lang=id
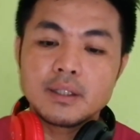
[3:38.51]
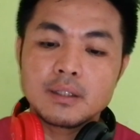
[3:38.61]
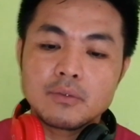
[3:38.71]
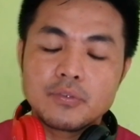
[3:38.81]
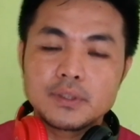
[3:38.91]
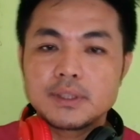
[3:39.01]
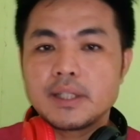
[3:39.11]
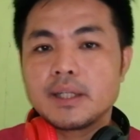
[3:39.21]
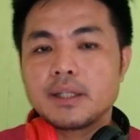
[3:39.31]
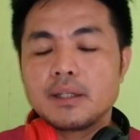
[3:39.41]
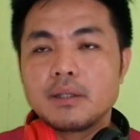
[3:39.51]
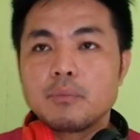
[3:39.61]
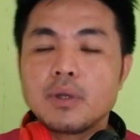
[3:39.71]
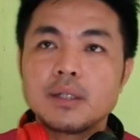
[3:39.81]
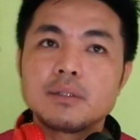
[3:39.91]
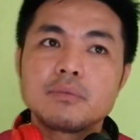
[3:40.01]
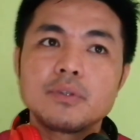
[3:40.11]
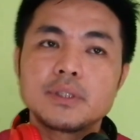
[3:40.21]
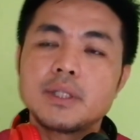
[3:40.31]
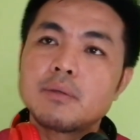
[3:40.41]
yang first react, eh, bukan
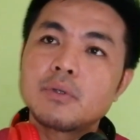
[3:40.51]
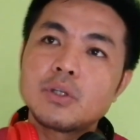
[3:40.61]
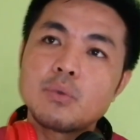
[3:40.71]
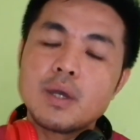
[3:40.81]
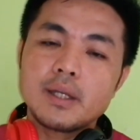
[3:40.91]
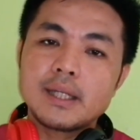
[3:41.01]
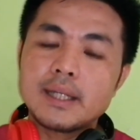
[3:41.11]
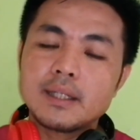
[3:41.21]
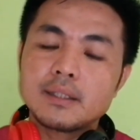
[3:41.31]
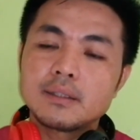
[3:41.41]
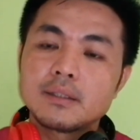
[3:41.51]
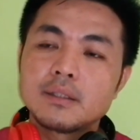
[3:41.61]
first, yang kedua react.